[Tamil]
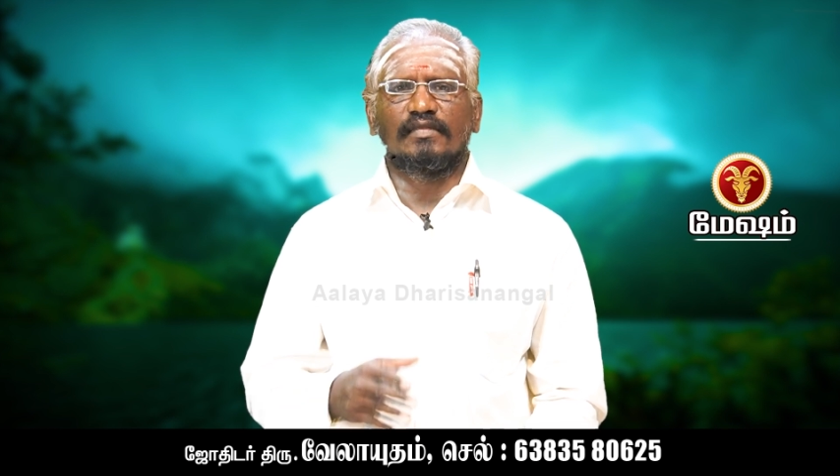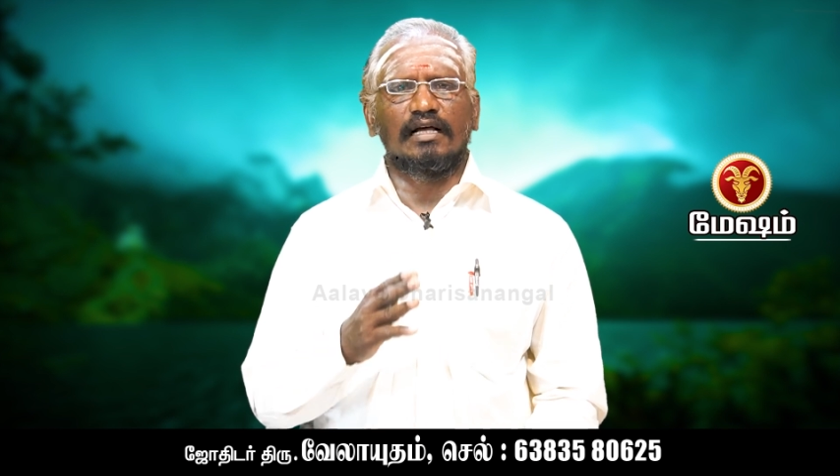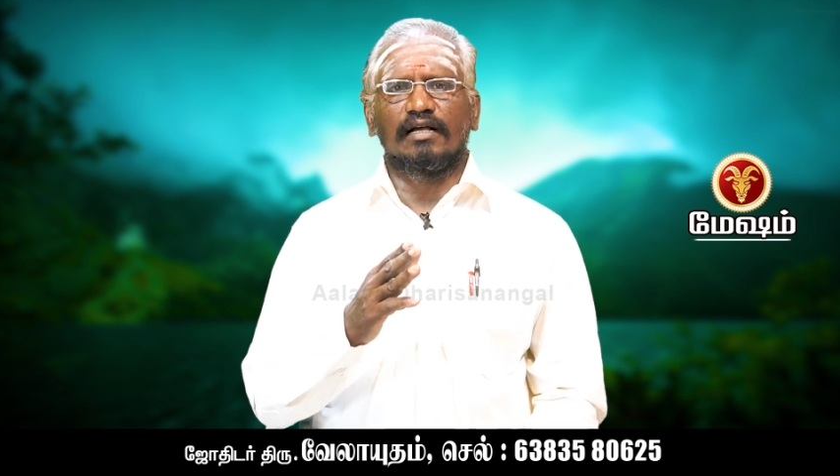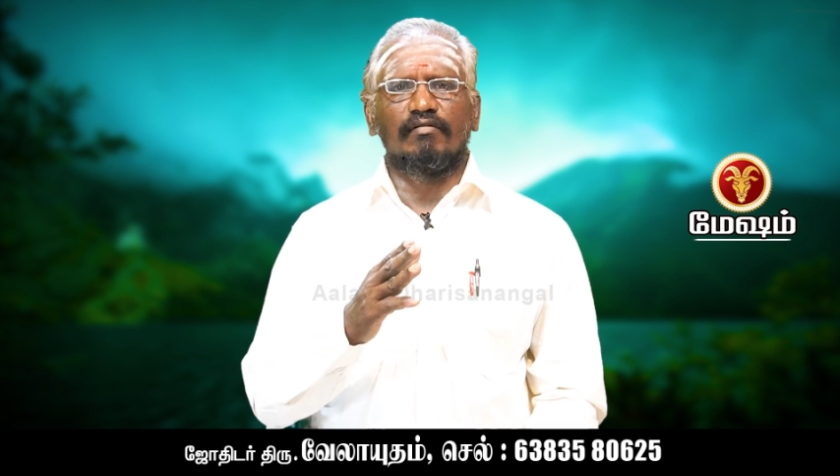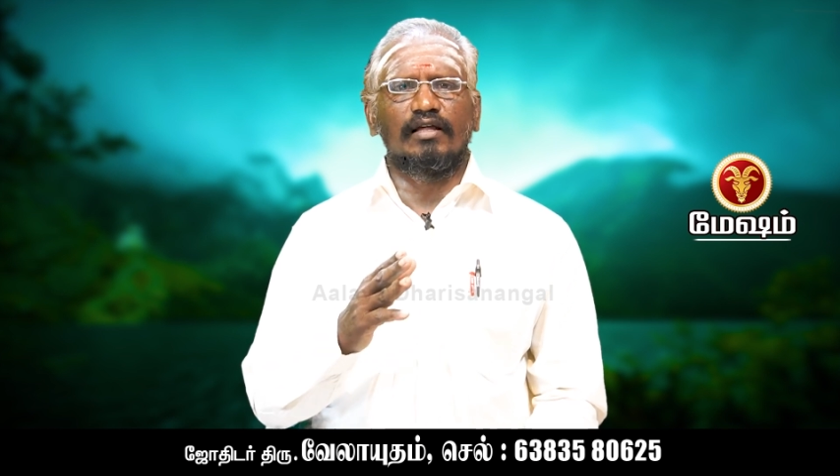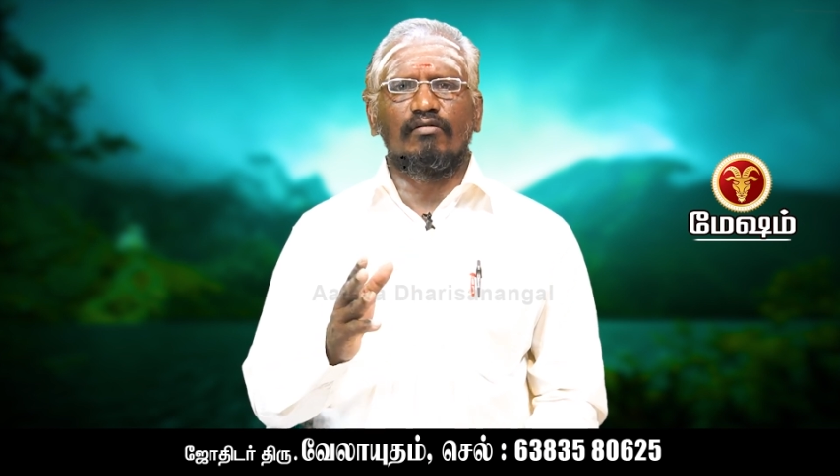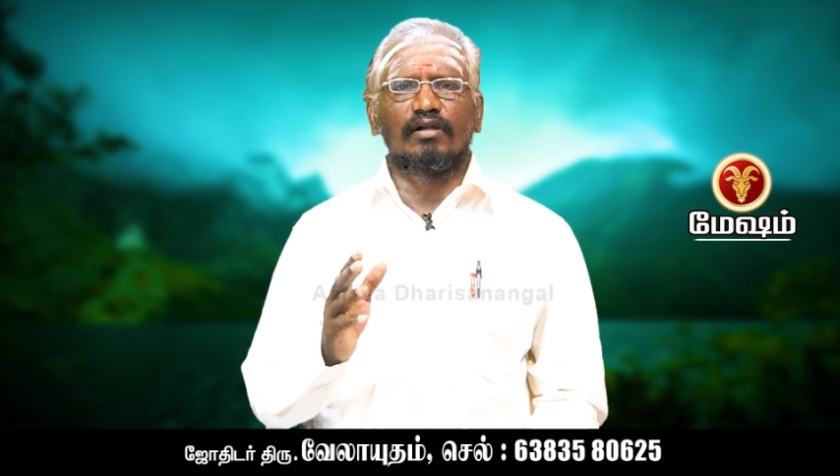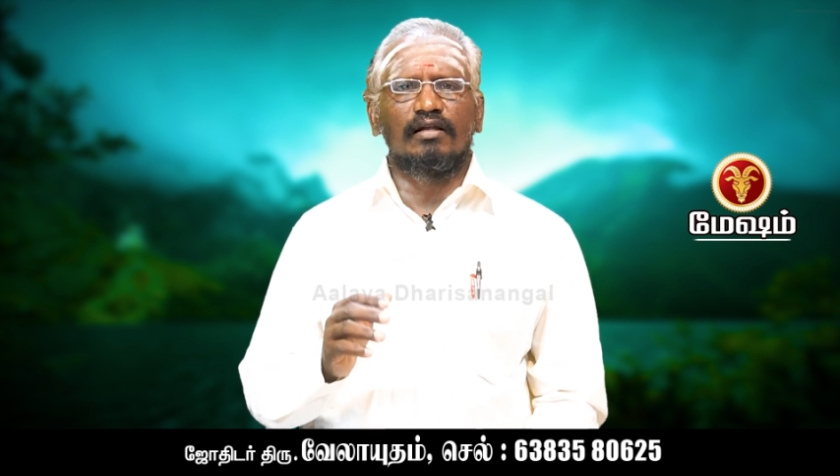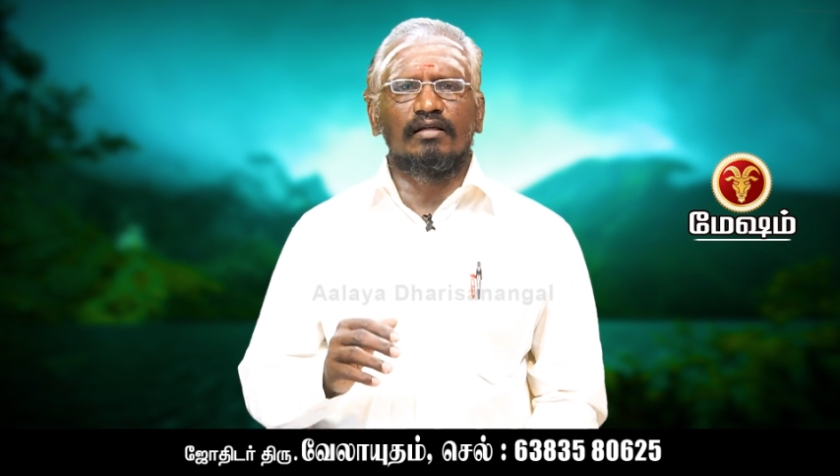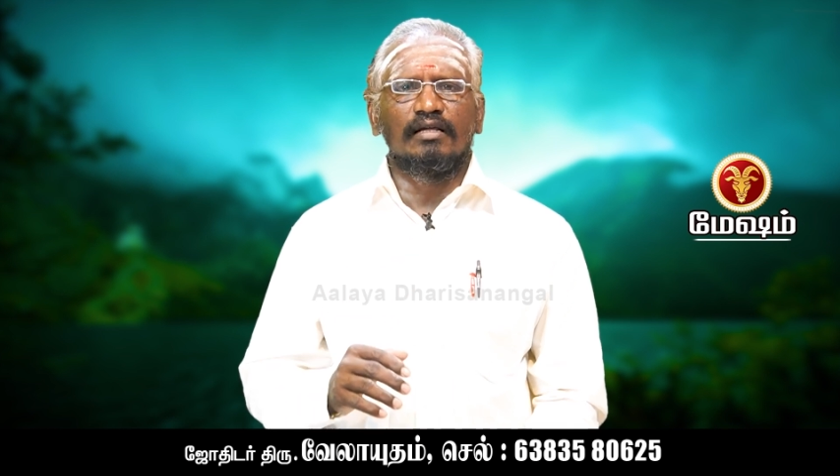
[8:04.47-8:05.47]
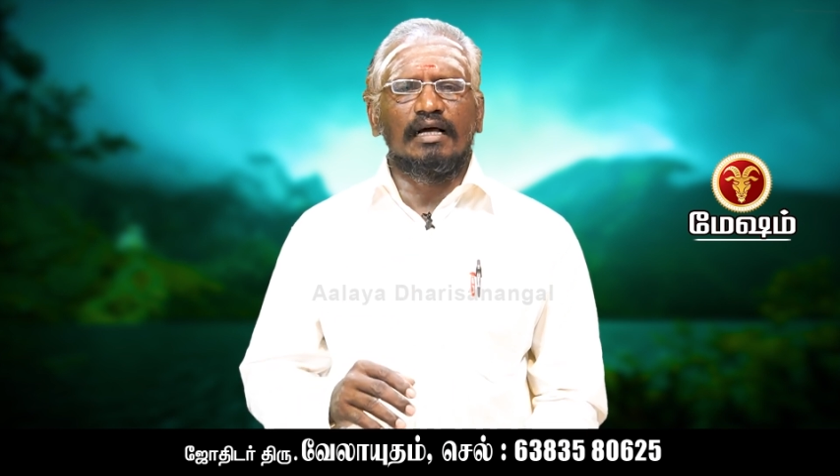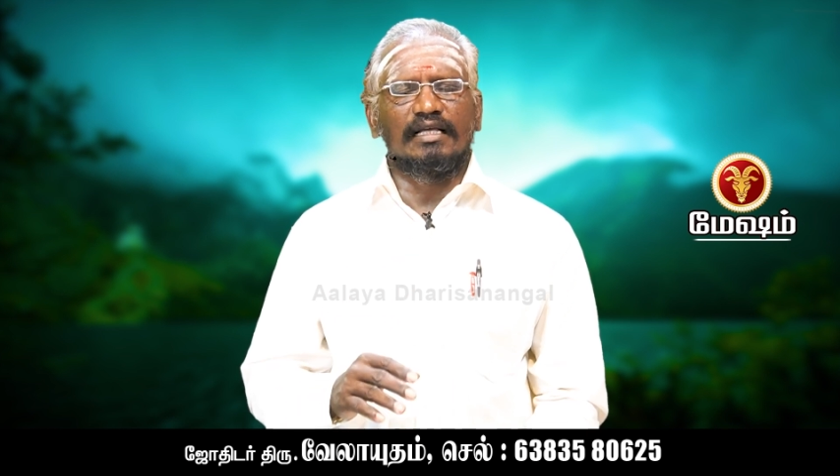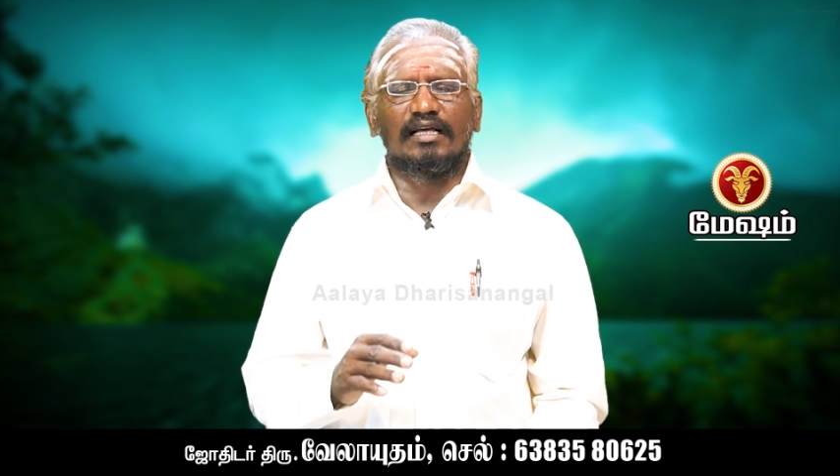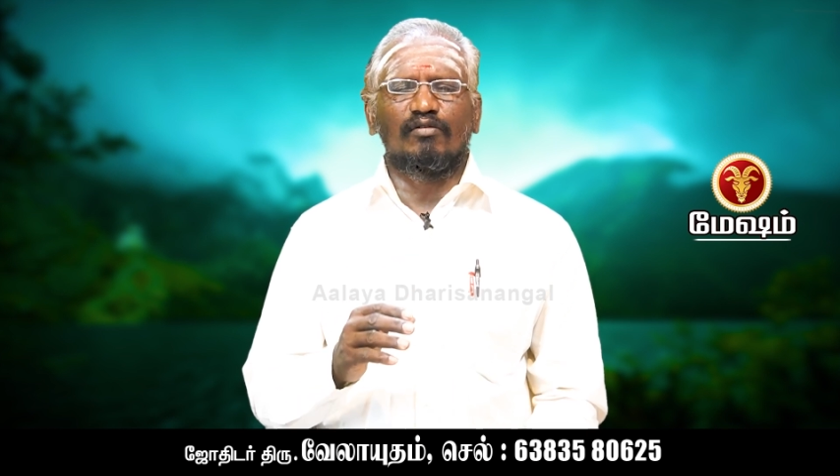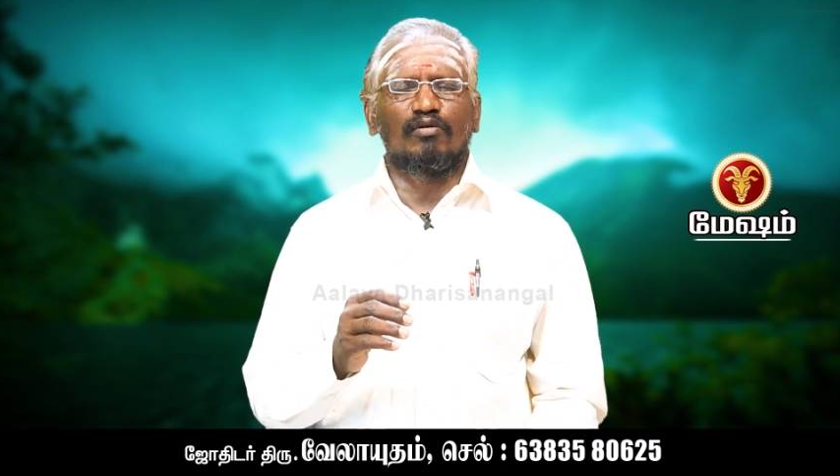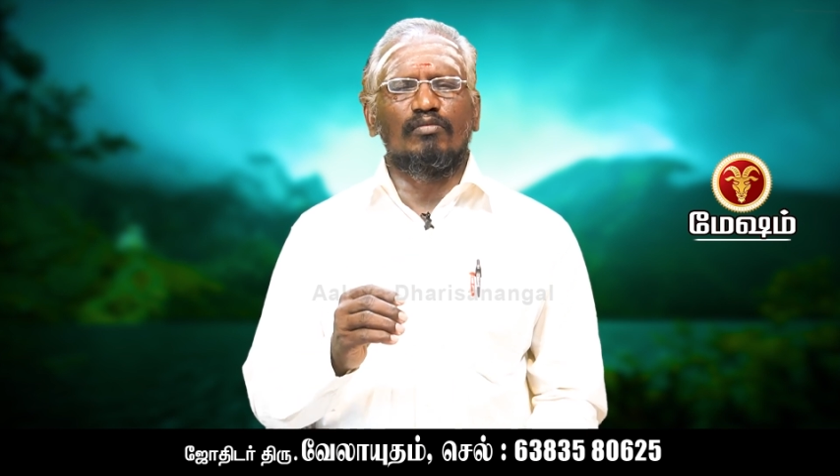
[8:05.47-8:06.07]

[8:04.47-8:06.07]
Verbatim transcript: நான் கவலை கொள்ள ஐயா